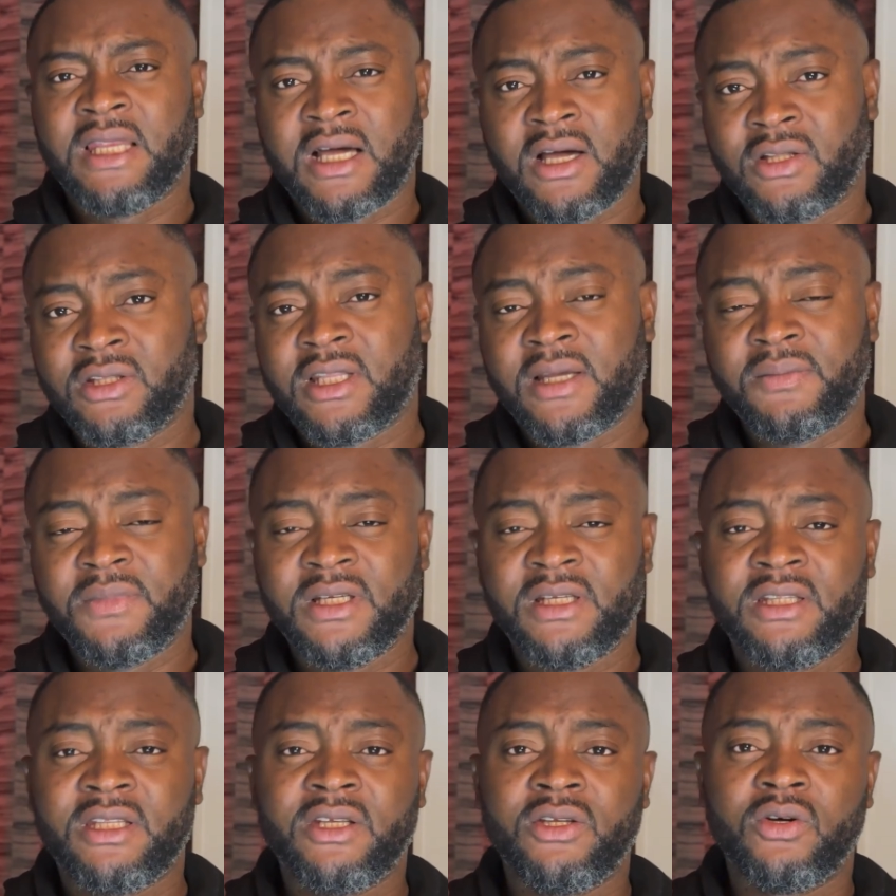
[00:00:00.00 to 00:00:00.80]
la
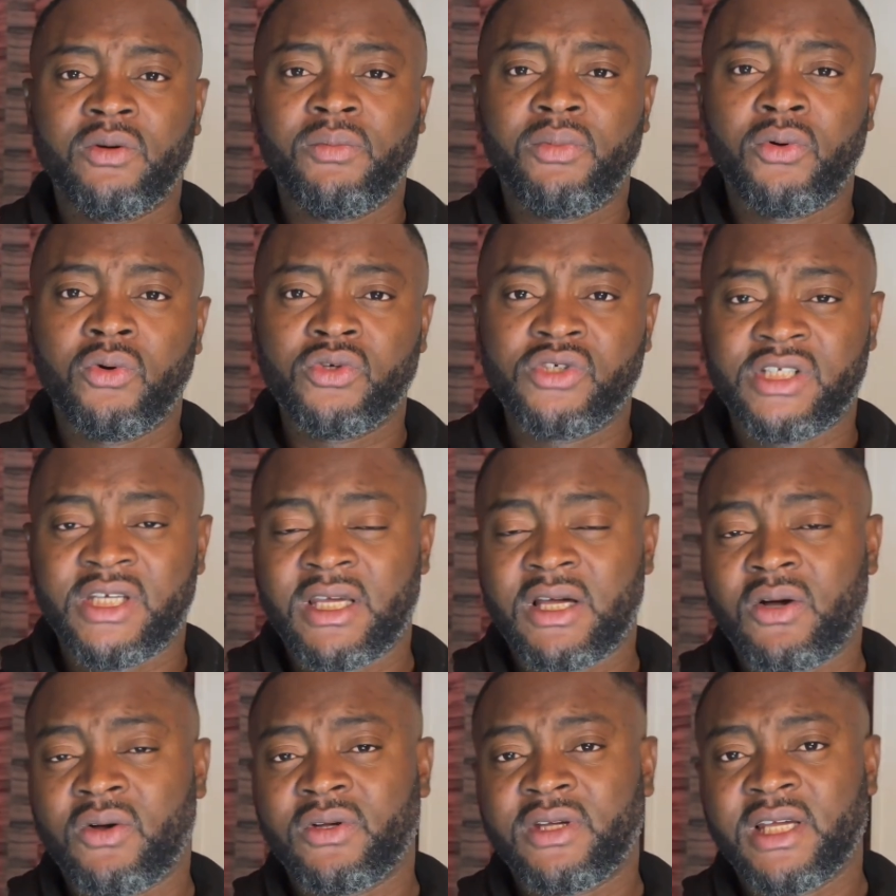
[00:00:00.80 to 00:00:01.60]
rentabilité d'un
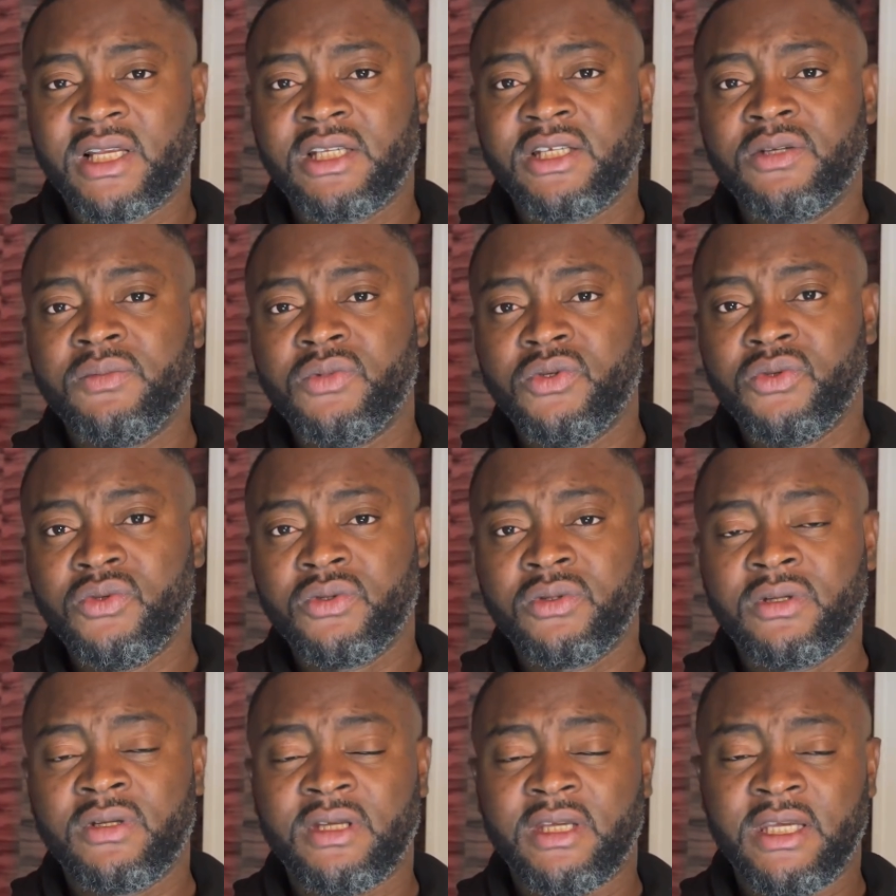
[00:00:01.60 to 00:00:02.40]
projet en quelques
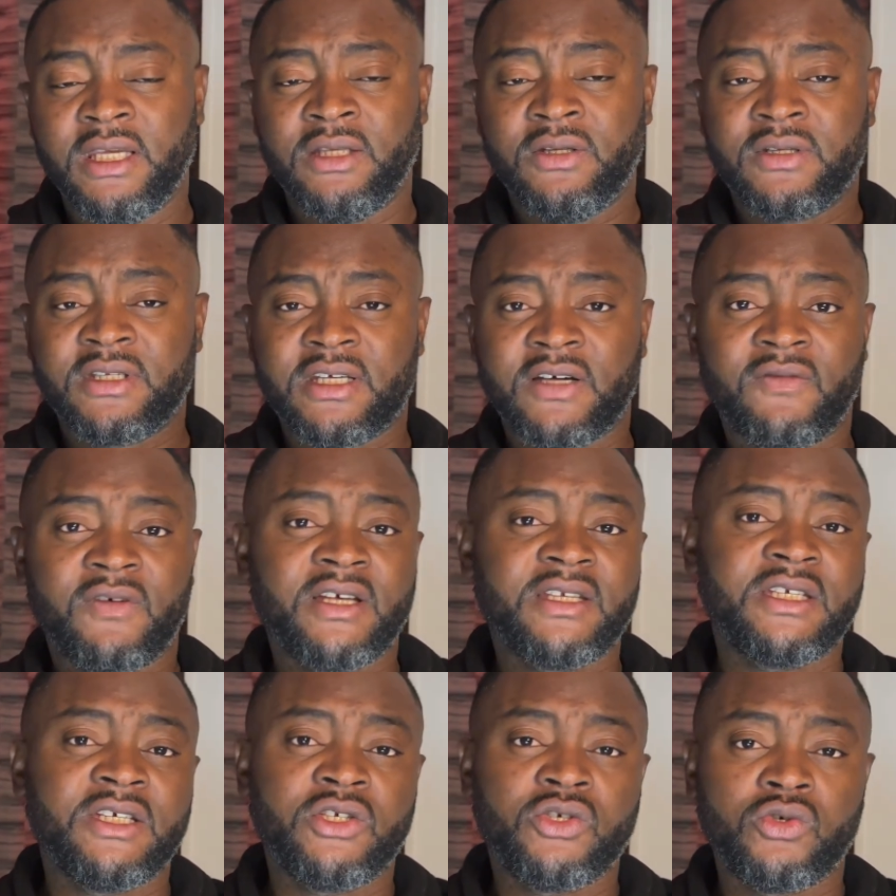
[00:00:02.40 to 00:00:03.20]
minutes et de
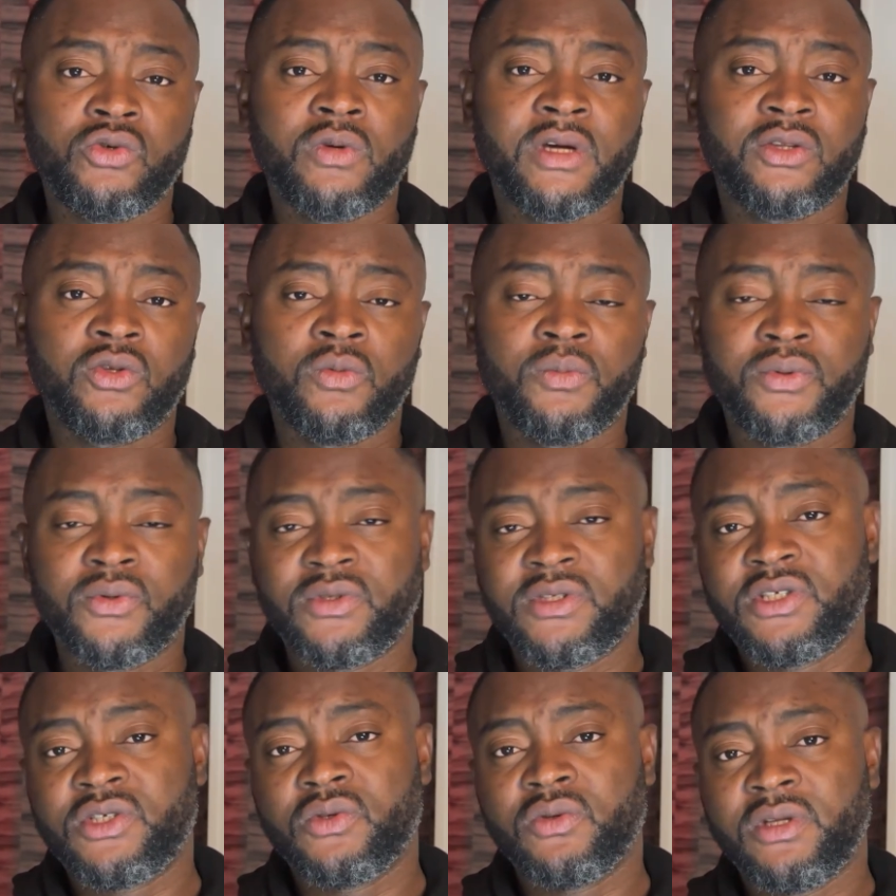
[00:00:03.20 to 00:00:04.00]
savoir si tu dois te
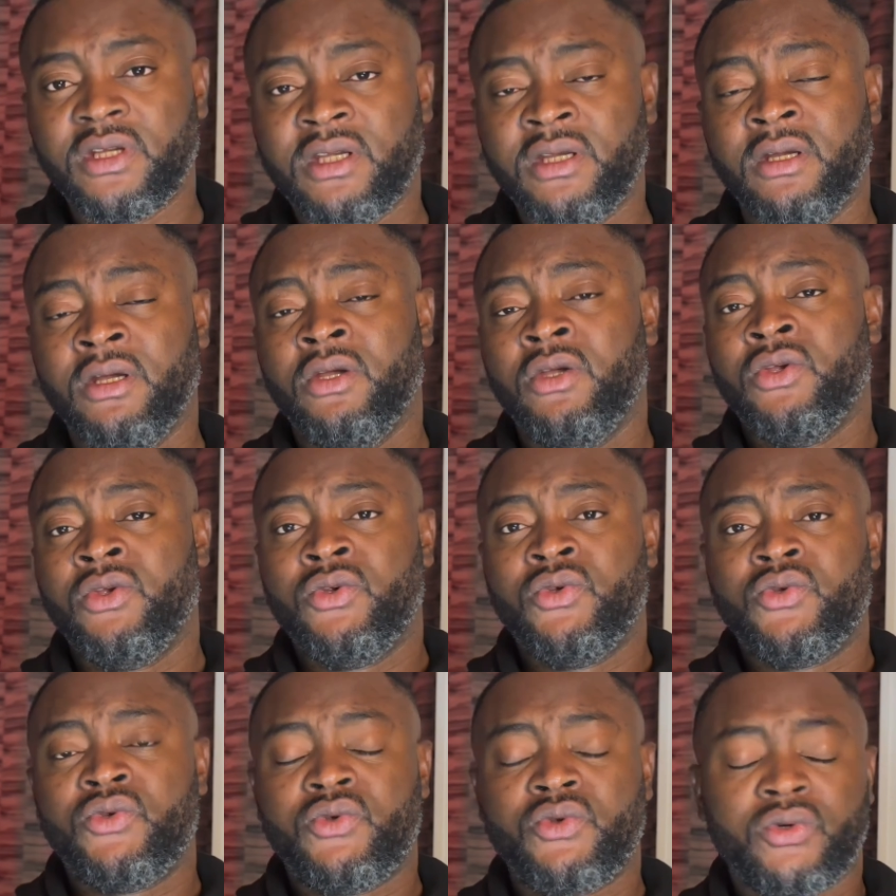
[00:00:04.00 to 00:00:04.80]
positionner
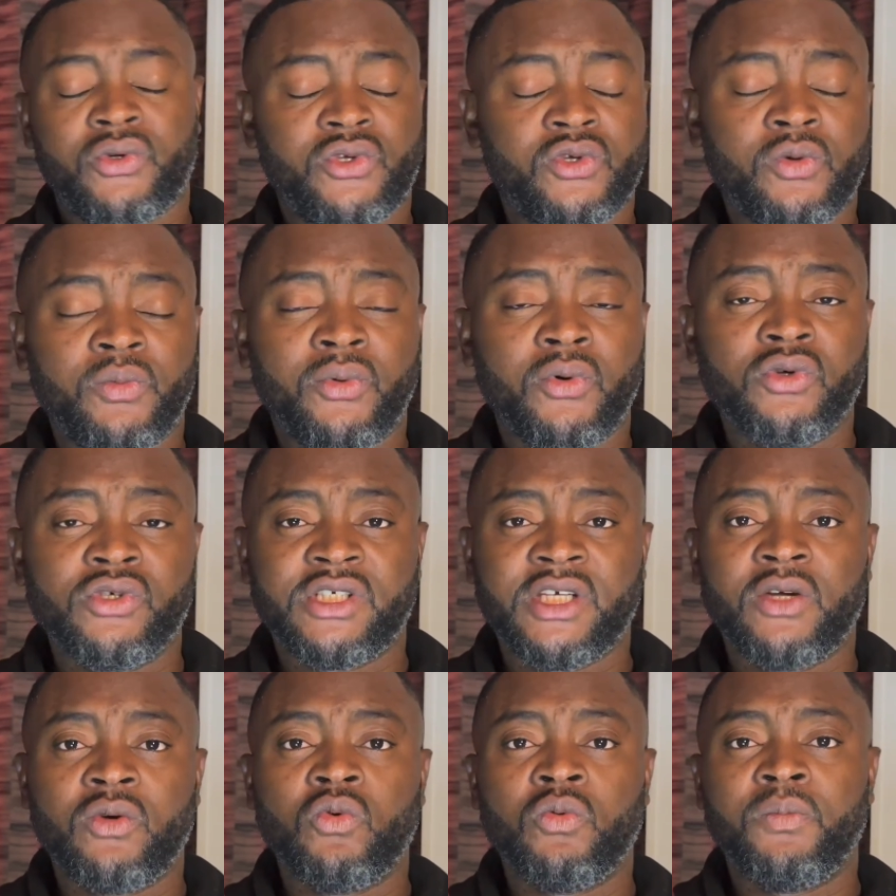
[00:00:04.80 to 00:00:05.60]
sur ce
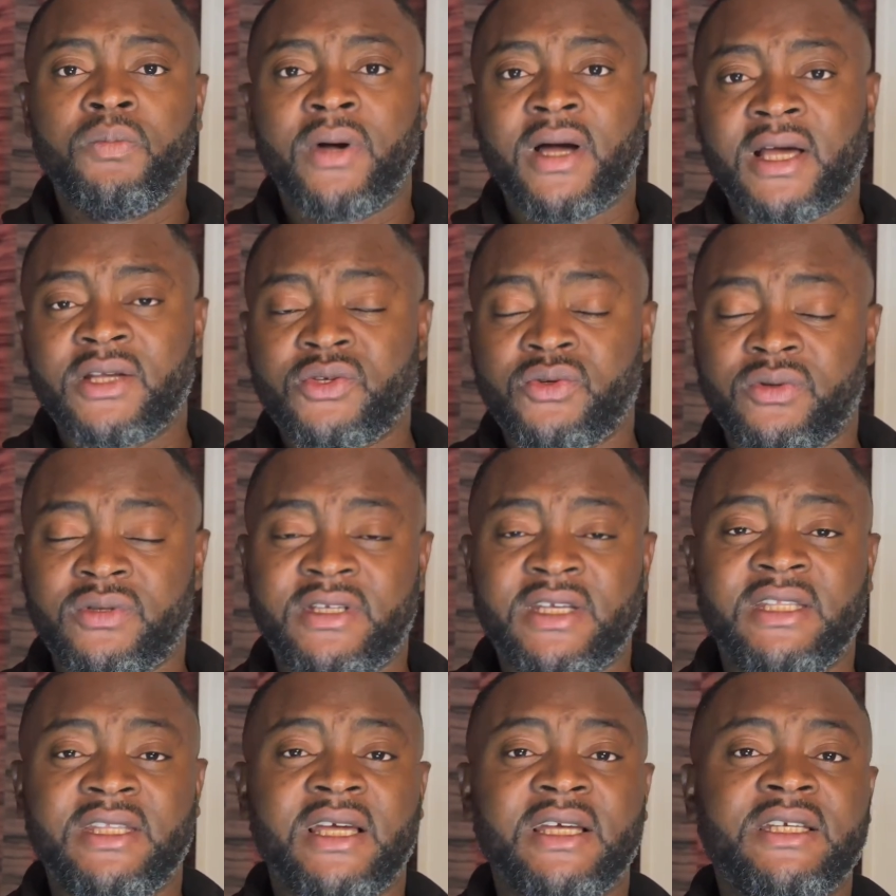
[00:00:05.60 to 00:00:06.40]
projet ou pas, sur
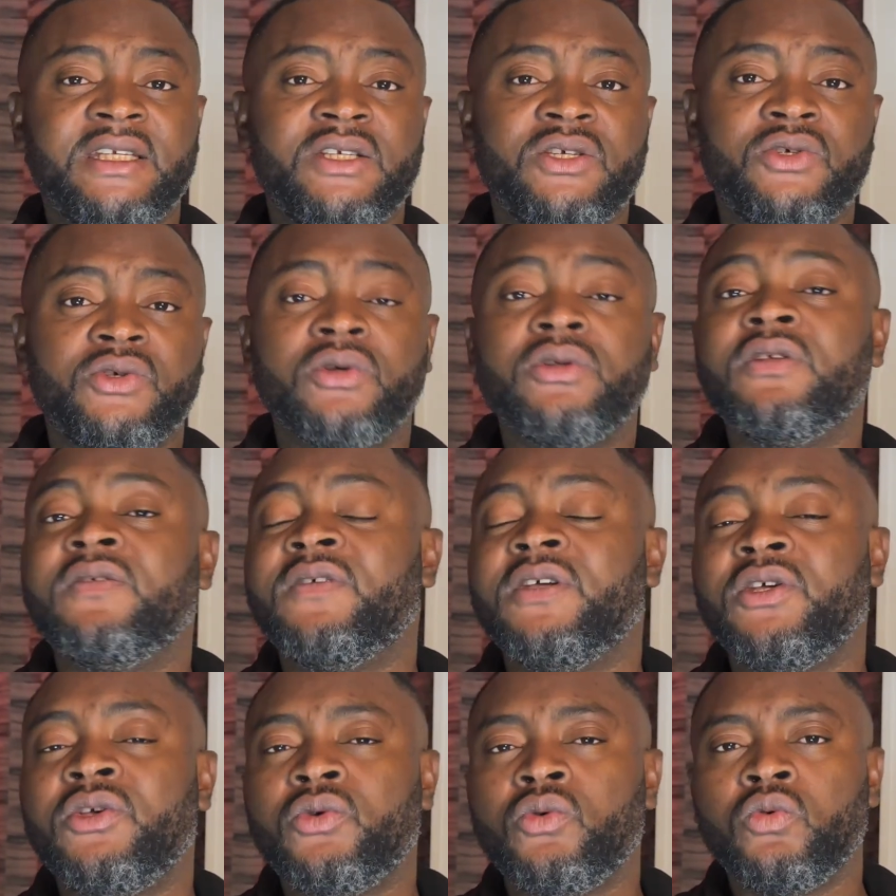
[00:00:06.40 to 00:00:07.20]
cette acquisition de
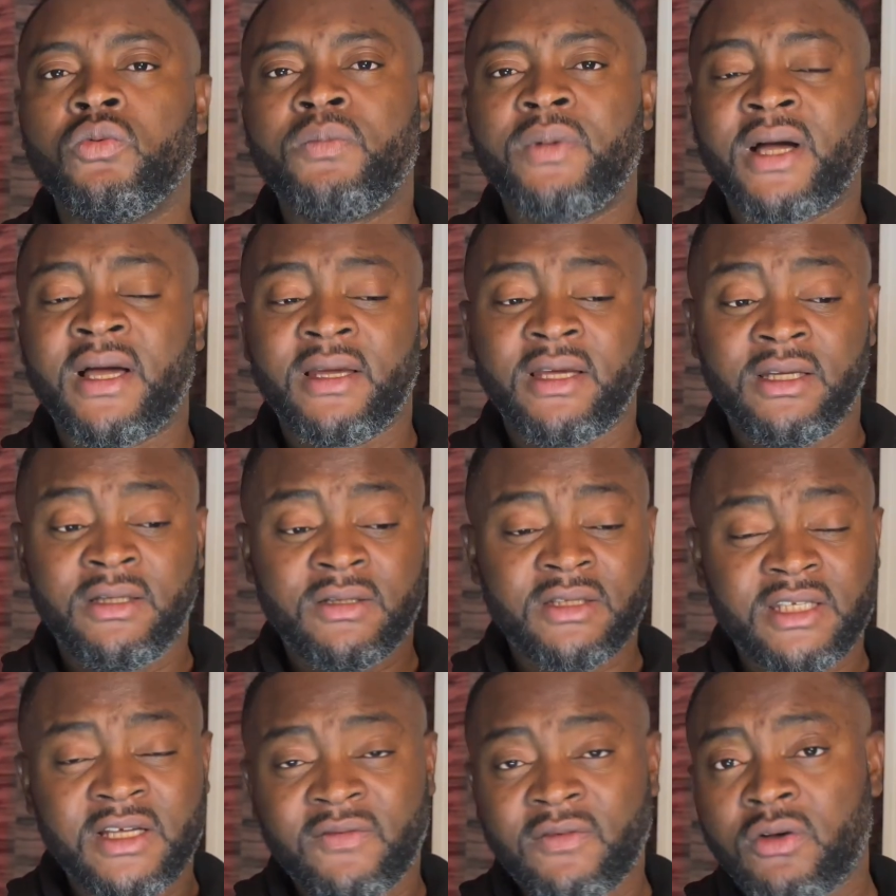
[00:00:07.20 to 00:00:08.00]
véhicule ou pas, et
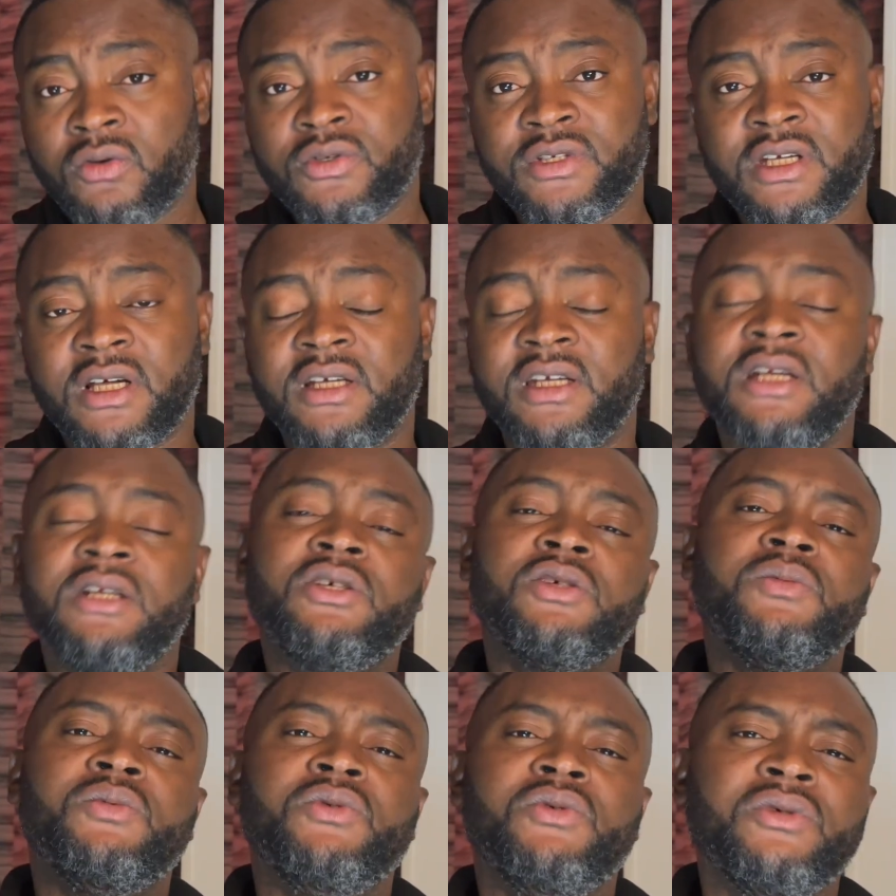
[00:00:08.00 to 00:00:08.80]
de savoir aussi en
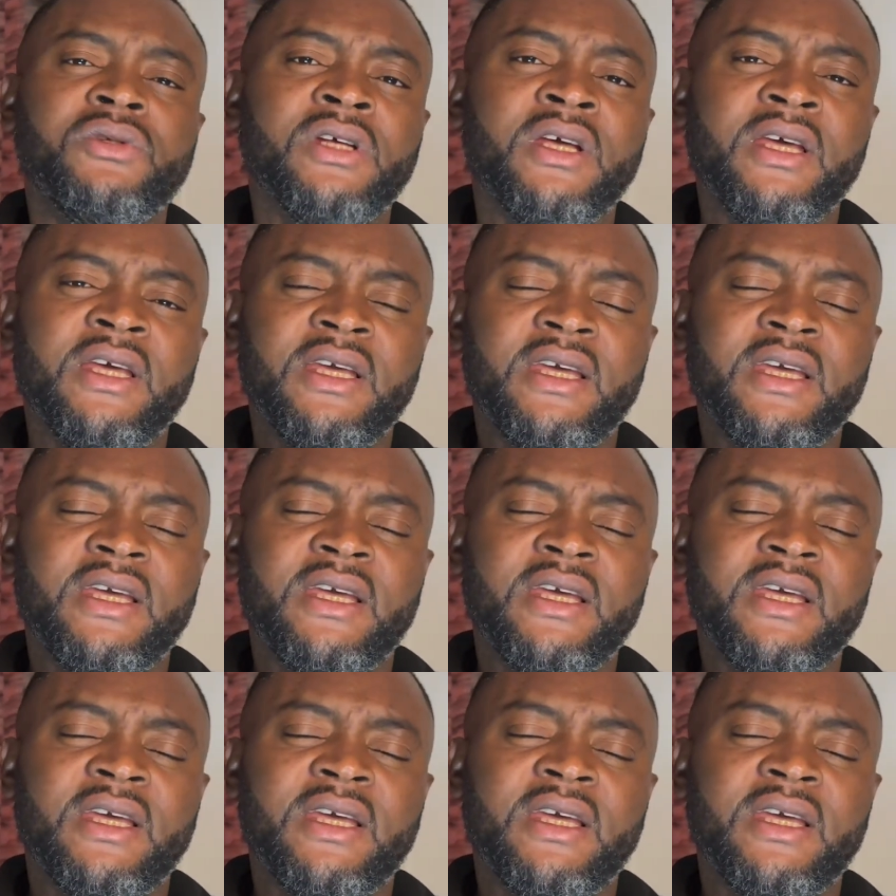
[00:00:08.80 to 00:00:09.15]
quelques minutes